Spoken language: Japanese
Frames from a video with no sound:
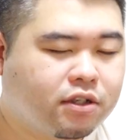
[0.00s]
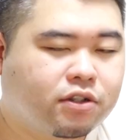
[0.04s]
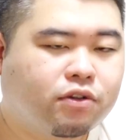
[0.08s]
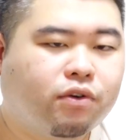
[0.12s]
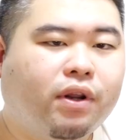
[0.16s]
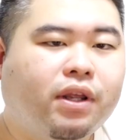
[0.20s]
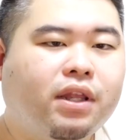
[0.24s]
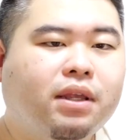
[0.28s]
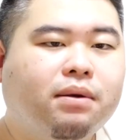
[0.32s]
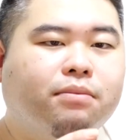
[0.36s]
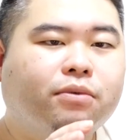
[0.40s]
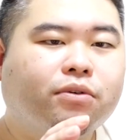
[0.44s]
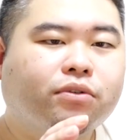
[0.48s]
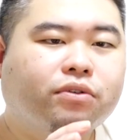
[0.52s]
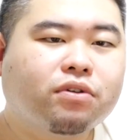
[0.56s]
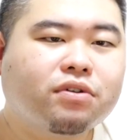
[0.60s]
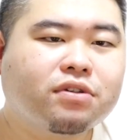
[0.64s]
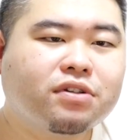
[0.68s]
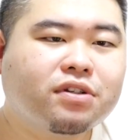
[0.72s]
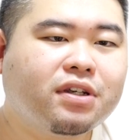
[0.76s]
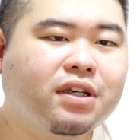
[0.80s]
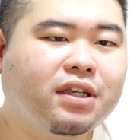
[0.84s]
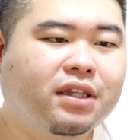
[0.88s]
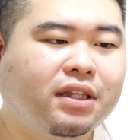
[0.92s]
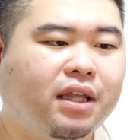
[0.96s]
それに基
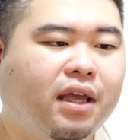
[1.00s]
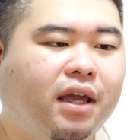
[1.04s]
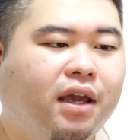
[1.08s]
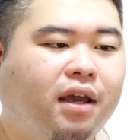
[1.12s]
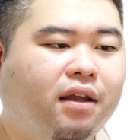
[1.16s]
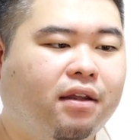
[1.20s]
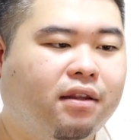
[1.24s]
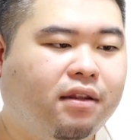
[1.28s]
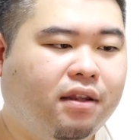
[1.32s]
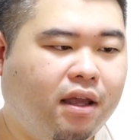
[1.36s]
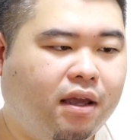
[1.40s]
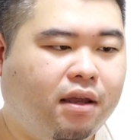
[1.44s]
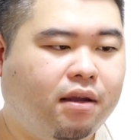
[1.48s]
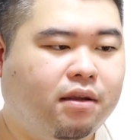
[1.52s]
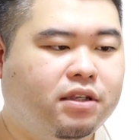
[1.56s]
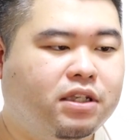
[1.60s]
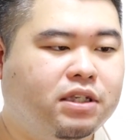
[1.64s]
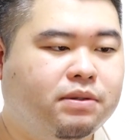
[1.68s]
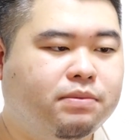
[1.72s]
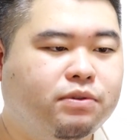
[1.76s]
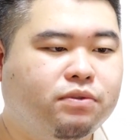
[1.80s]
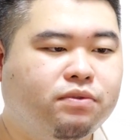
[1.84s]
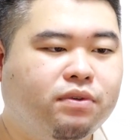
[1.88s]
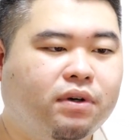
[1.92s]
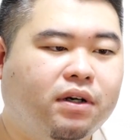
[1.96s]
づいて、ね、
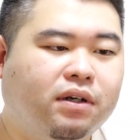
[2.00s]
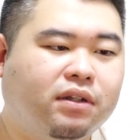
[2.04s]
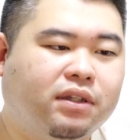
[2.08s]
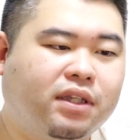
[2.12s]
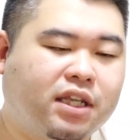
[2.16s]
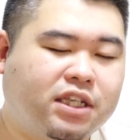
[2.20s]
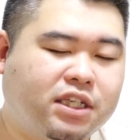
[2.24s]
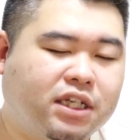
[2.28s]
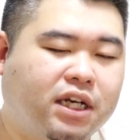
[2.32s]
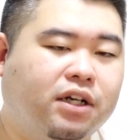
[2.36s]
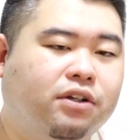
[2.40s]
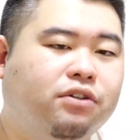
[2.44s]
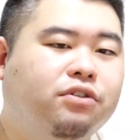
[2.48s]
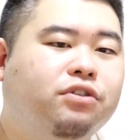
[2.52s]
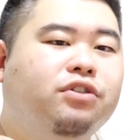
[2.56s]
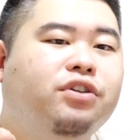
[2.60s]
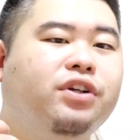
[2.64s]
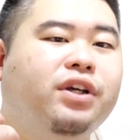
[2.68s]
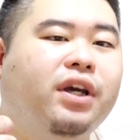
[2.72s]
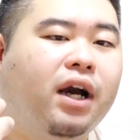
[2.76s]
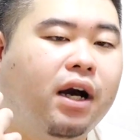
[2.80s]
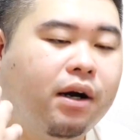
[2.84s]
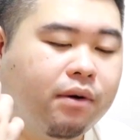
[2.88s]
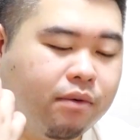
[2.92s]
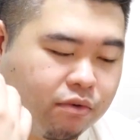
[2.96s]
自分たちがルール
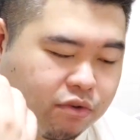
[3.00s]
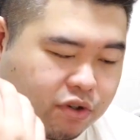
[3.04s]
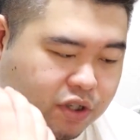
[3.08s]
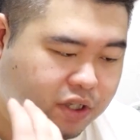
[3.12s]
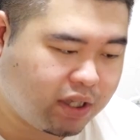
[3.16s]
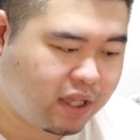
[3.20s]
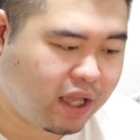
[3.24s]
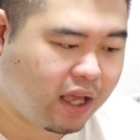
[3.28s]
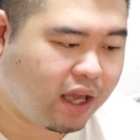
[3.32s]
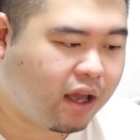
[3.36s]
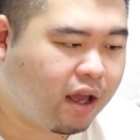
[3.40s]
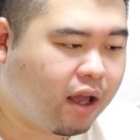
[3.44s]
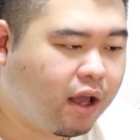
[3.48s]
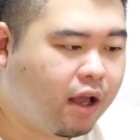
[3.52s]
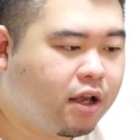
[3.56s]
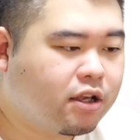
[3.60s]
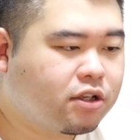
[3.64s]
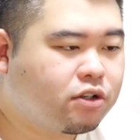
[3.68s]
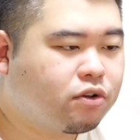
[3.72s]
違反をして、